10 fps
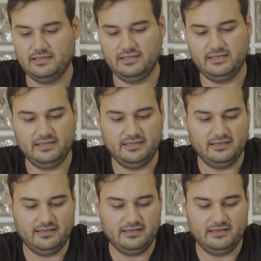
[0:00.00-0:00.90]
Y
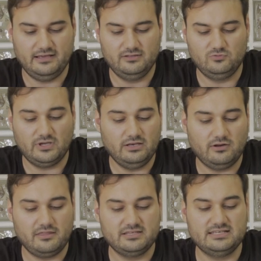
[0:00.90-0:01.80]
eh, tú aquí lo
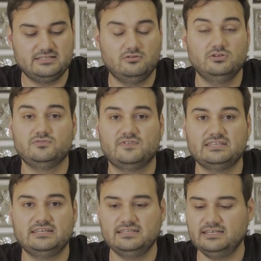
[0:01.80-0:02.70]
que haces es lo
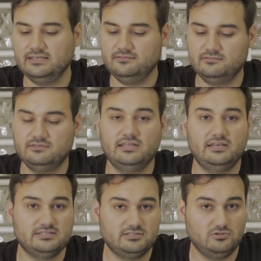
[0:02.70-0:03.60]
enchufas a la tele,
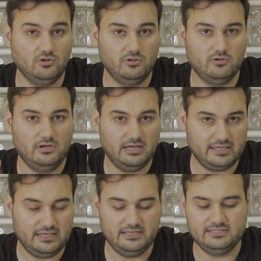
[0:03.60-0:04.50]
tienes todo
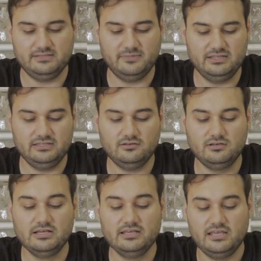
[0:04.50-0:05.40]
aquí en este mandito
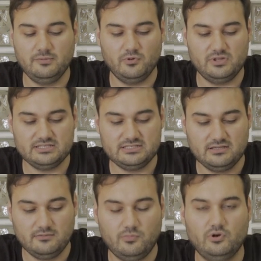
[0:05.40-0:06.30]
y
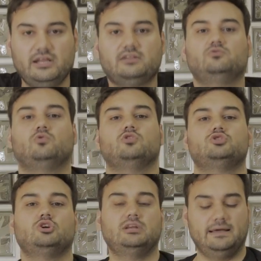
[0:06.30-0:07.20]
puedes poner tu
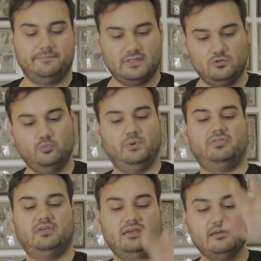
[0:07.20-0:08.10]
consola, tu
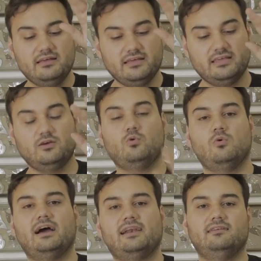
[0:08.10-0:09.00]
PC y
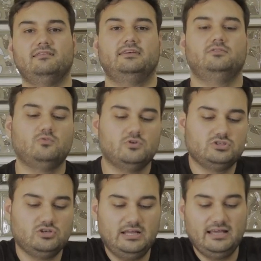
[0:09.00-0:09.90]
jugar en tu
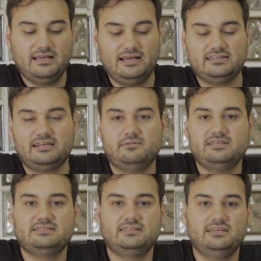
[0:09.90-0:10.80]
consola a
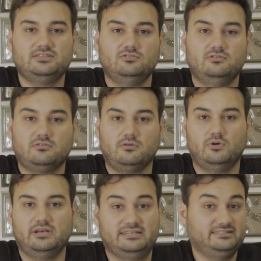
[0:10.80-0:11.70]
través de esto,
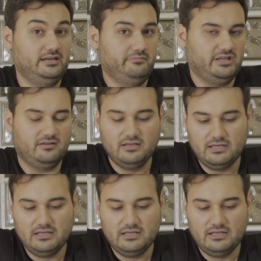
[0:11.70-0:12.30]
como en streaming.